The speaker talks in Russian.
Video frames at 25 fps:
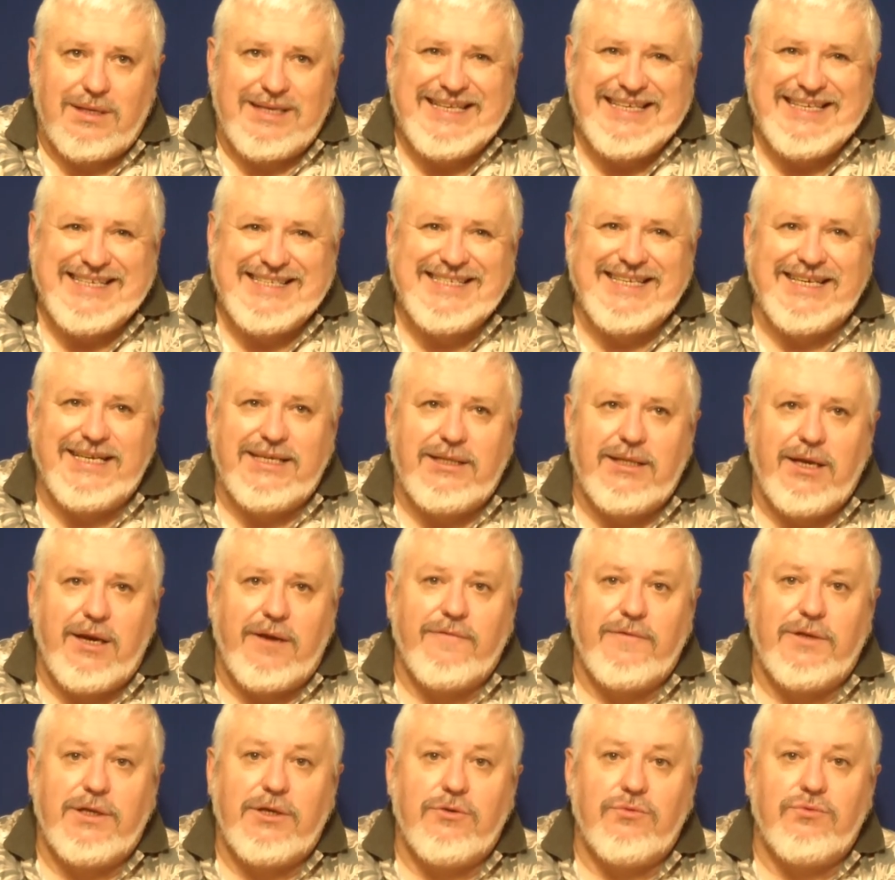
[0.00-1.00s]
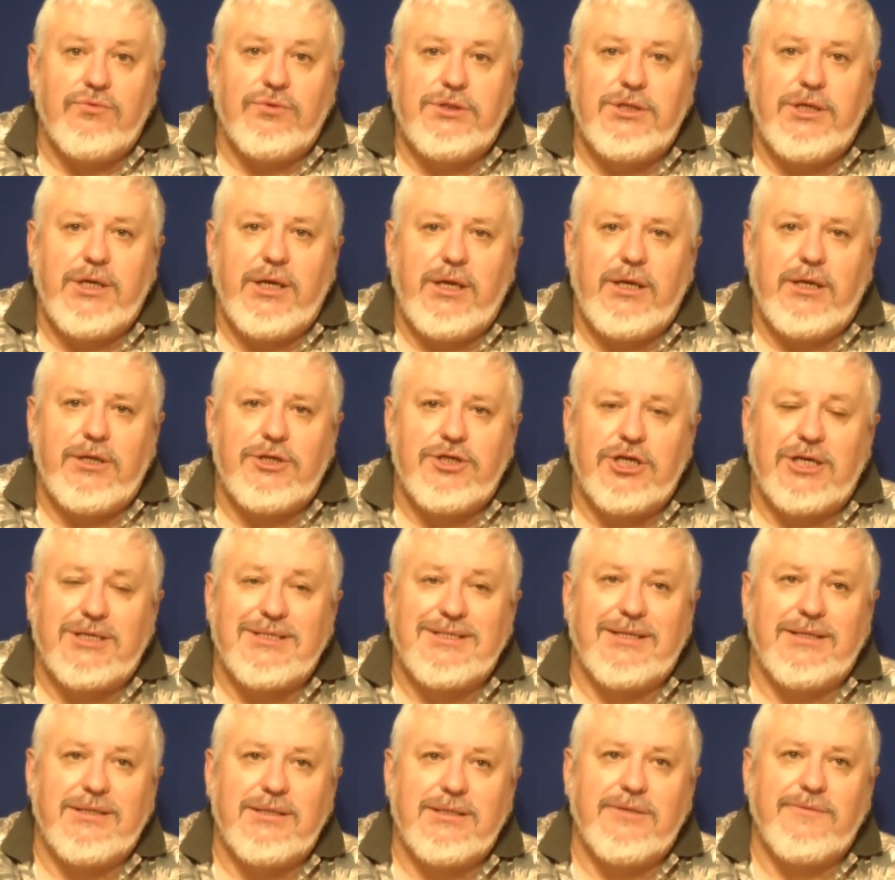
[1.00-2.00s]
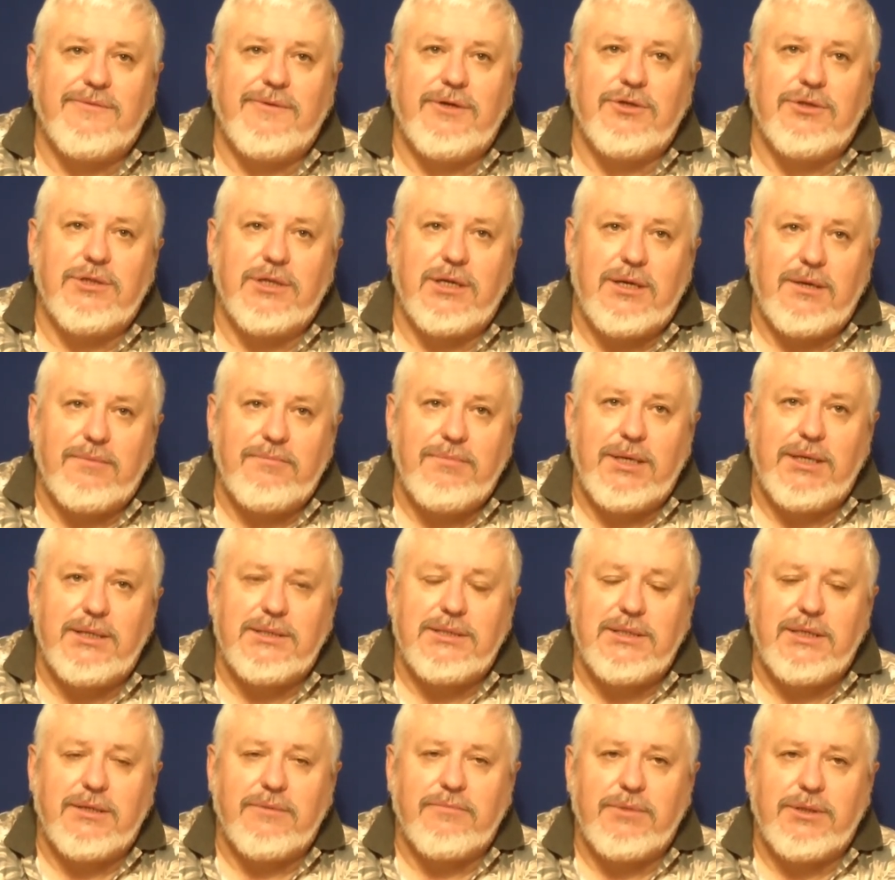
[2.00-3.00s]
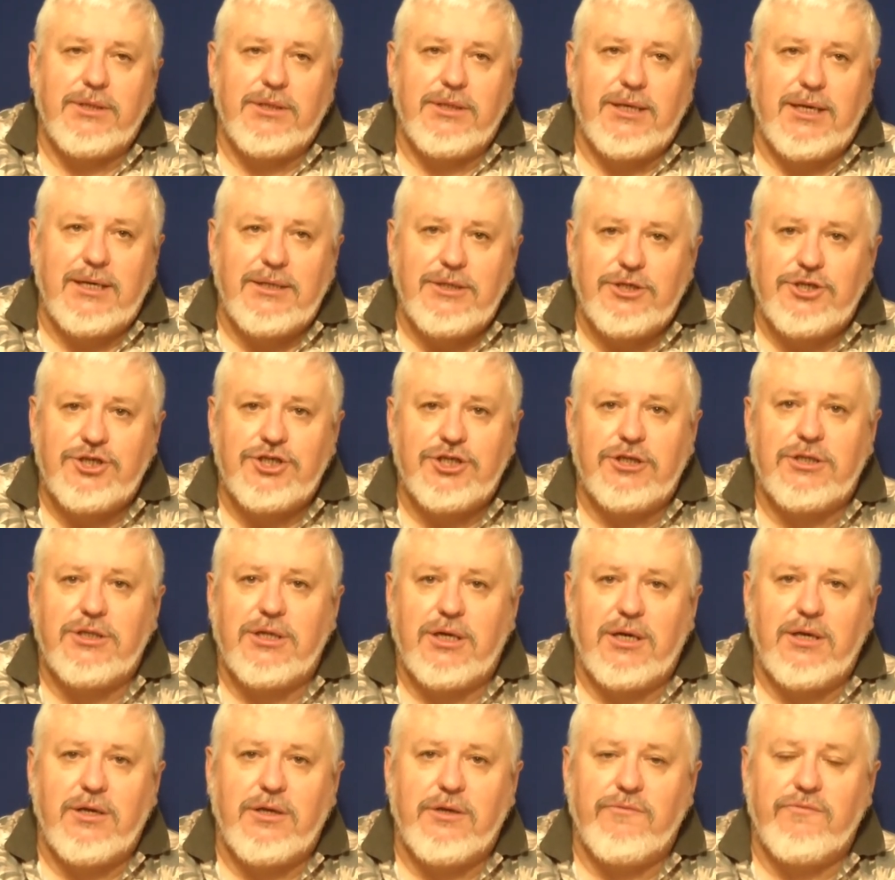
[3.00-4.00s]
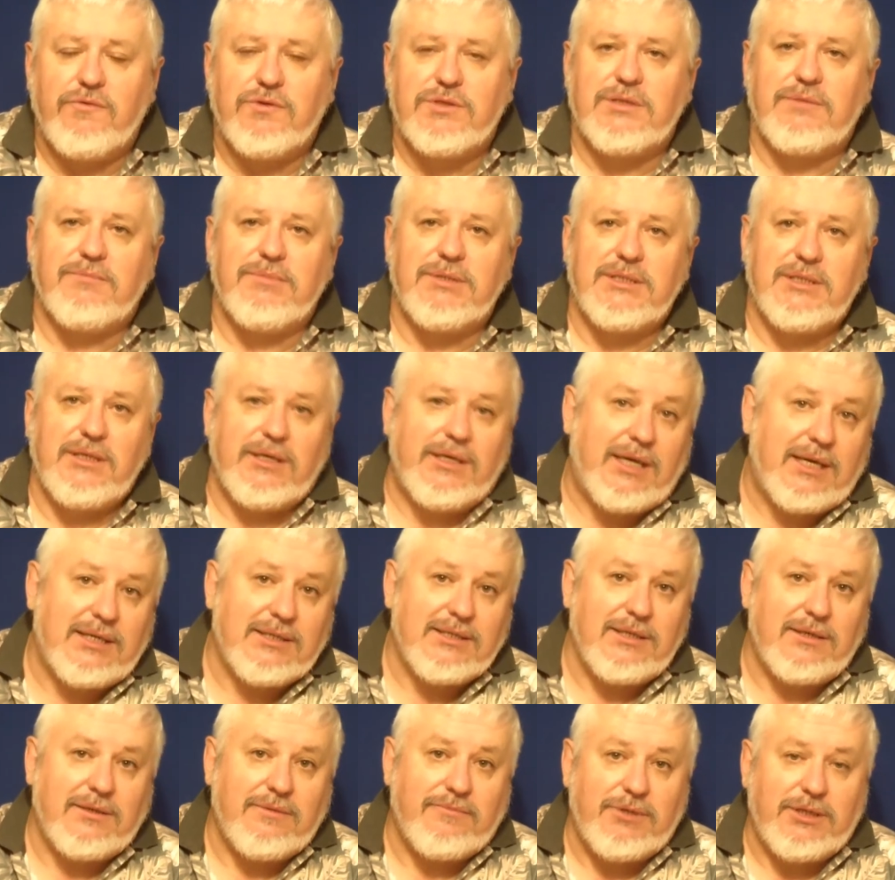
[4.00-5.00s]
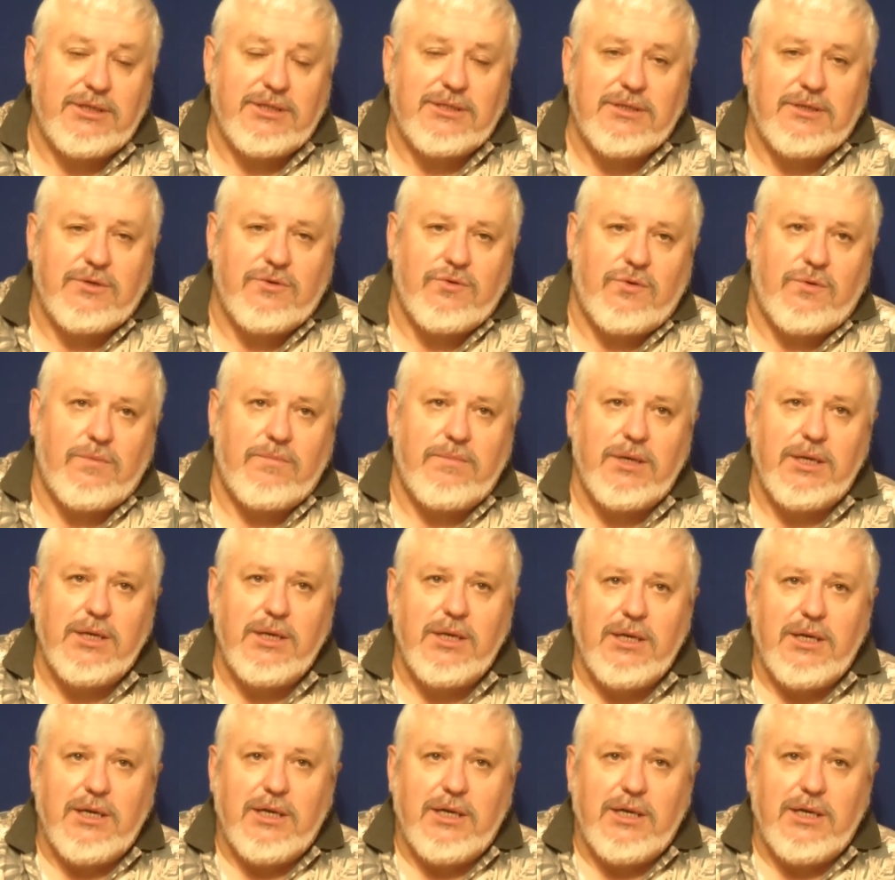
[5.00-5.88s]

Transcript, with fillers: язык древней иудеи часто называют арамейским. Я не считаю его самостоятельным языком.